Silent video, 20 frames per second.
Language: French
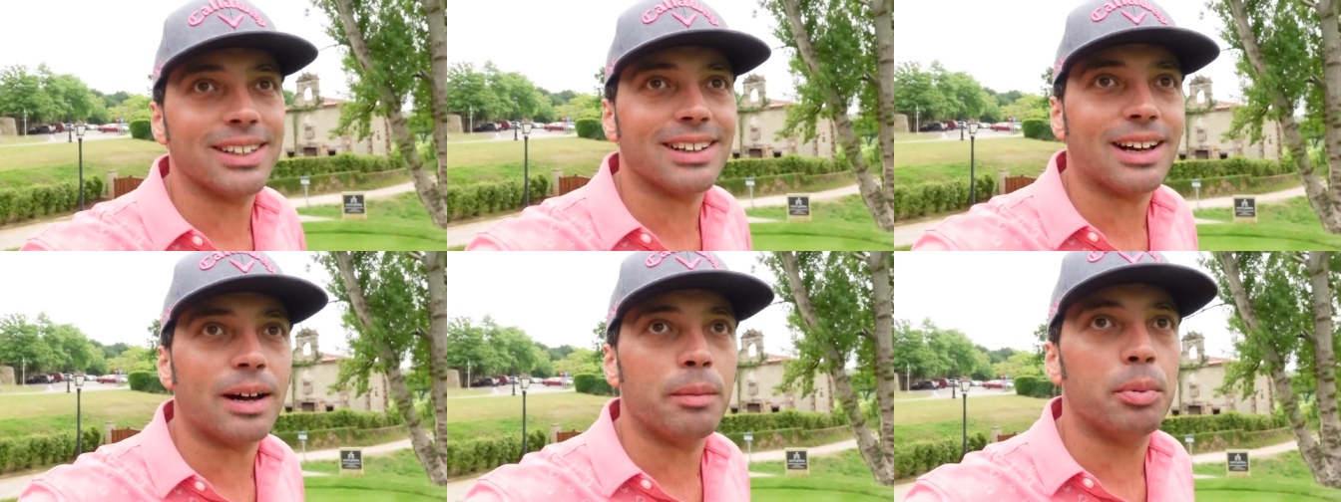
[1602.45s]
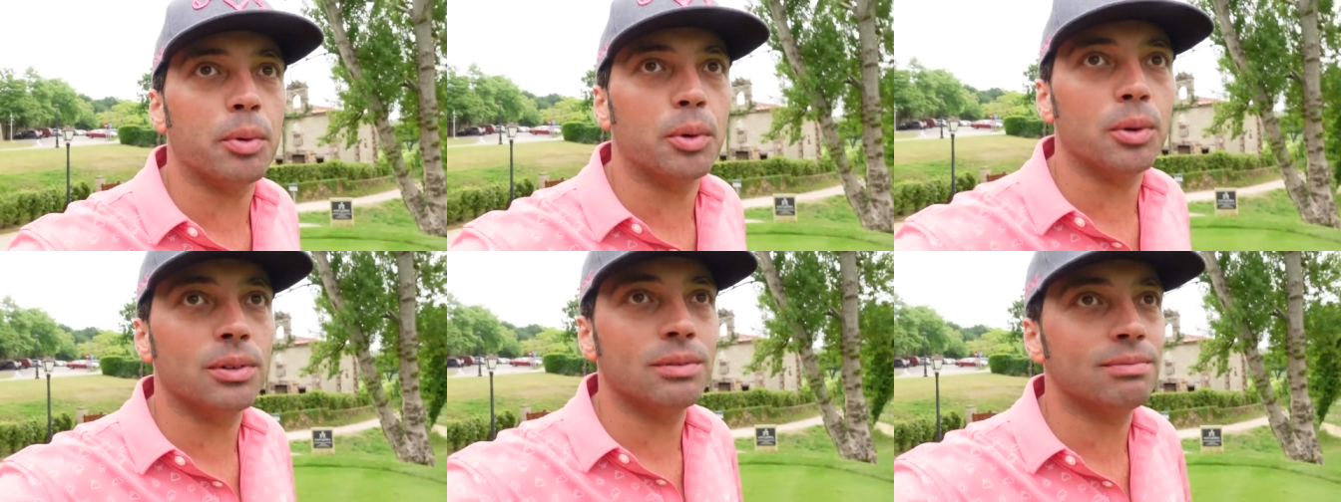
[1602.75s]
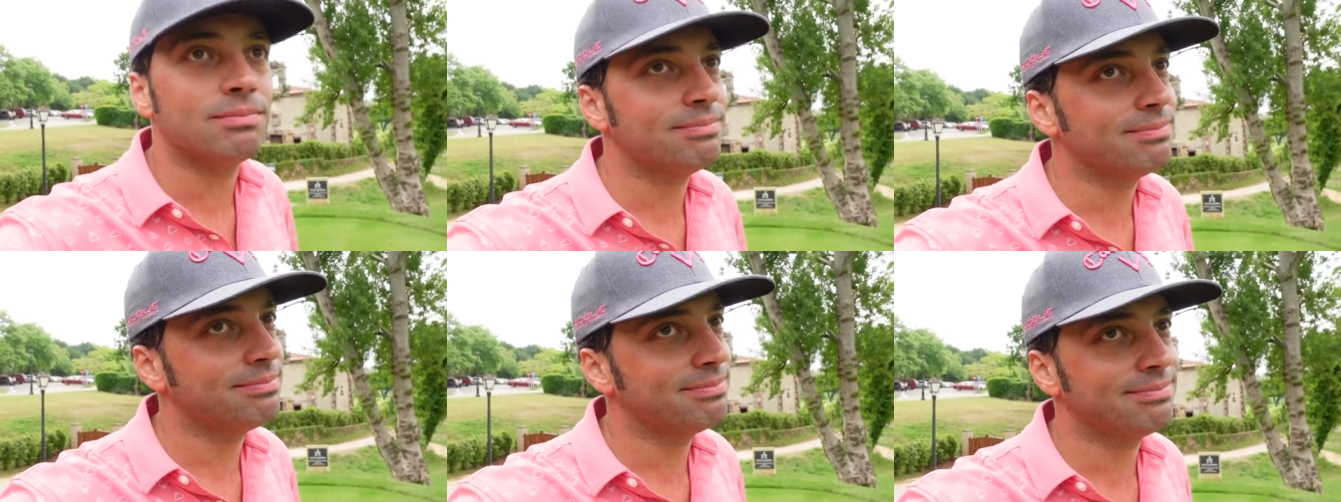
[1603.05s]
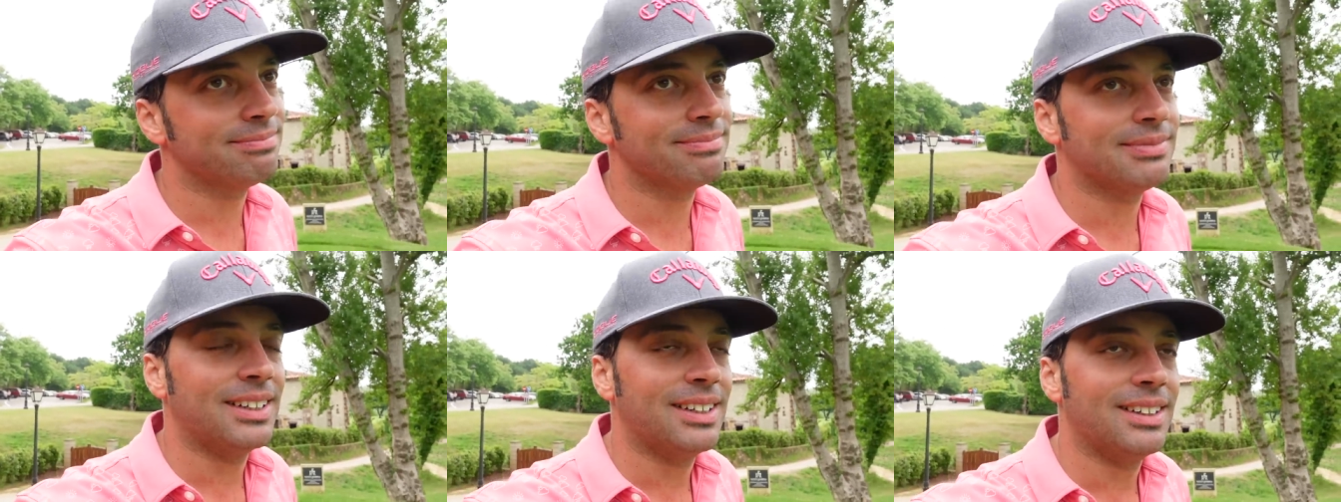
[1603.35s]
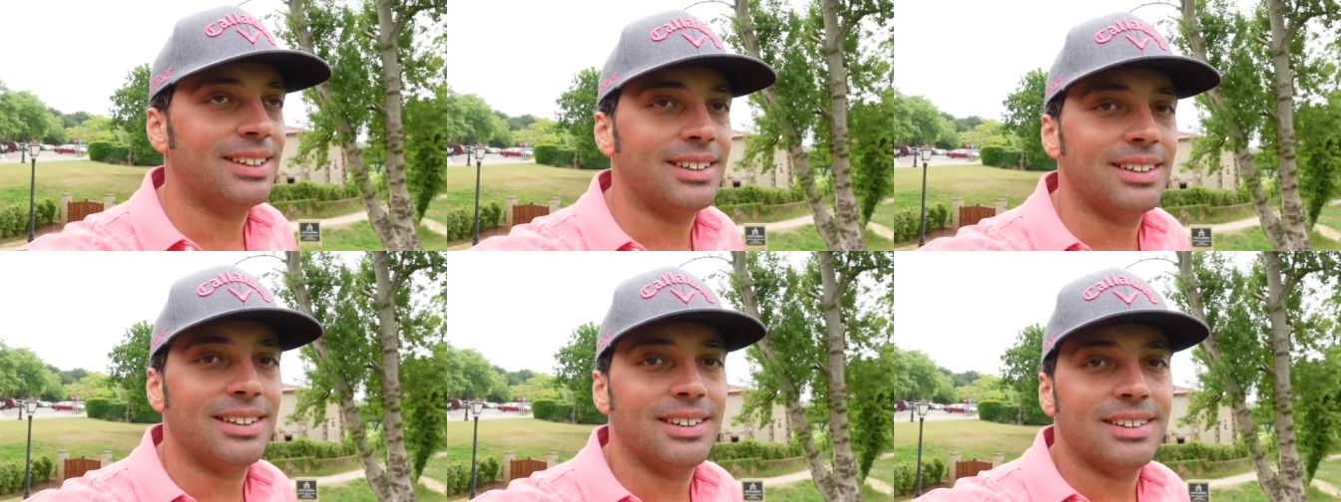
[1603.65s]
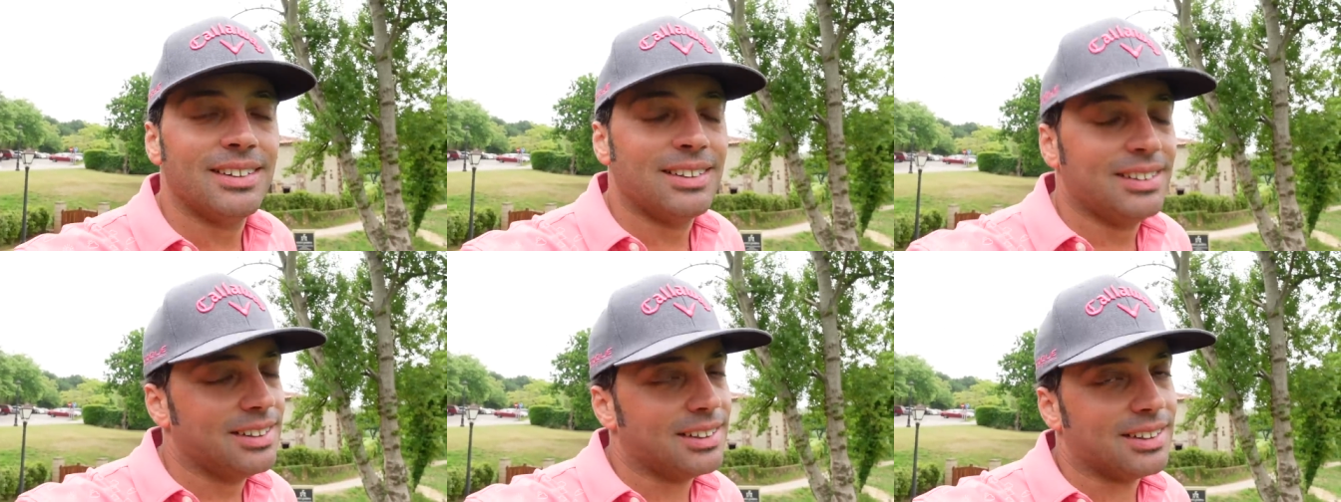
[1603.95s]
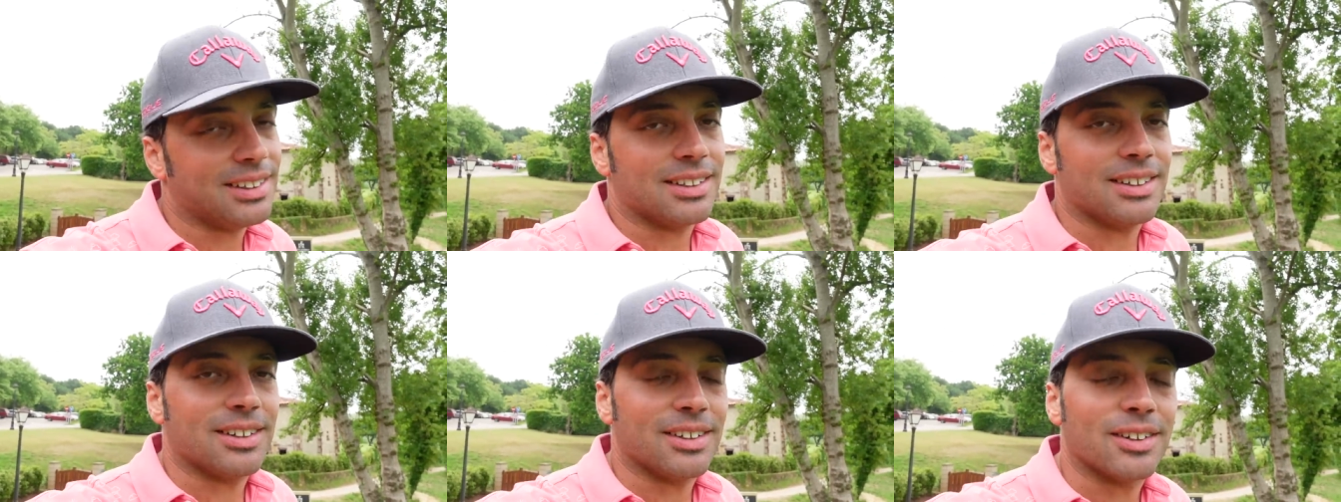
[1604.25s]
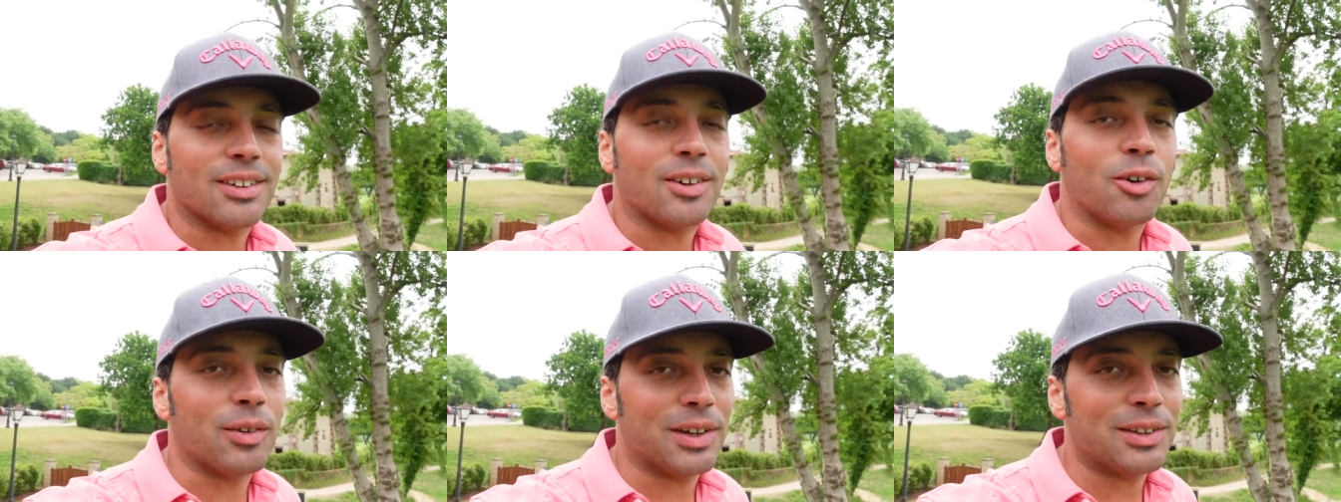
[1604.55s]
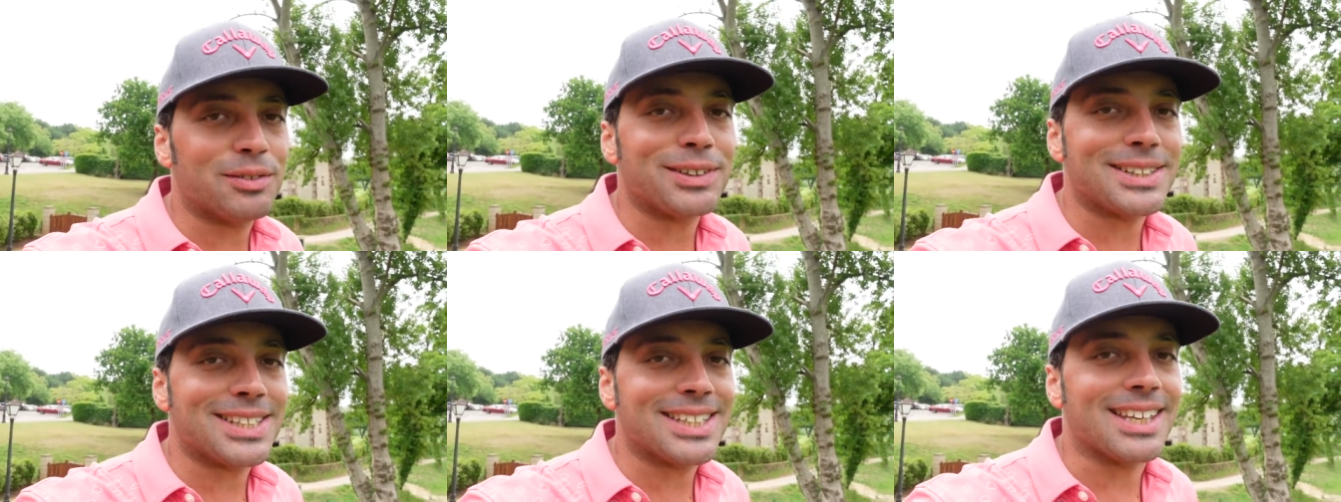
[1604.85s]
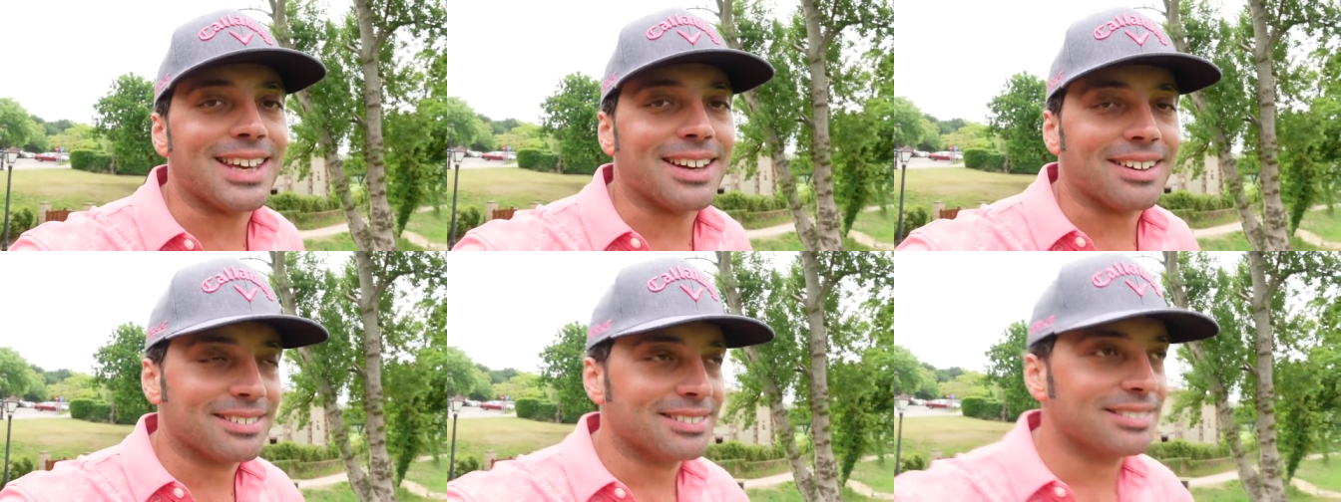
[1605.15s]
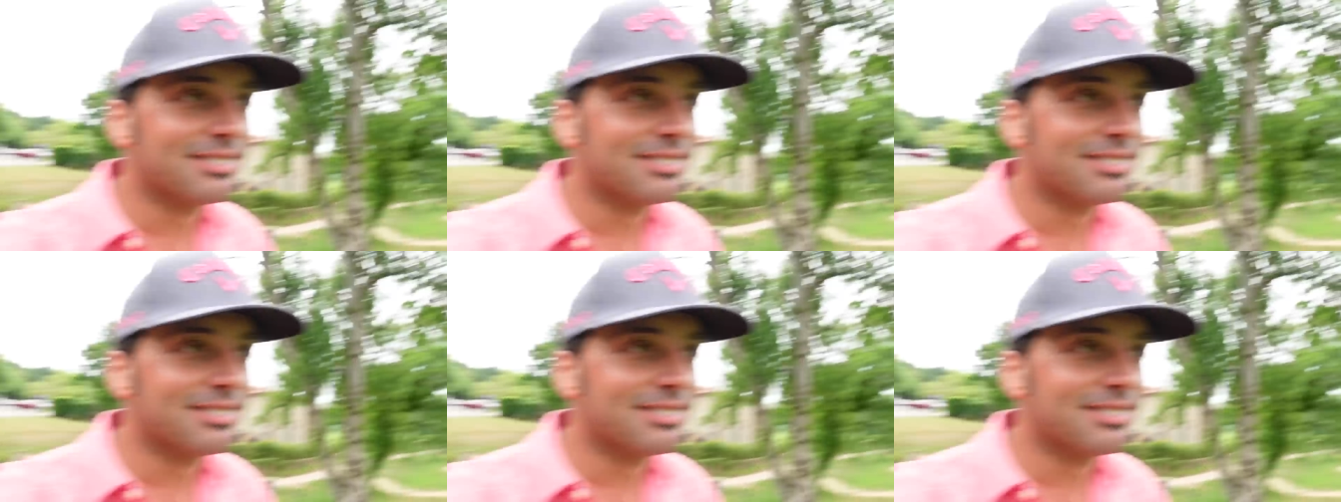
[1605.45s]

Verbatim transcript: drapeaux. Euh, on va être fatigué.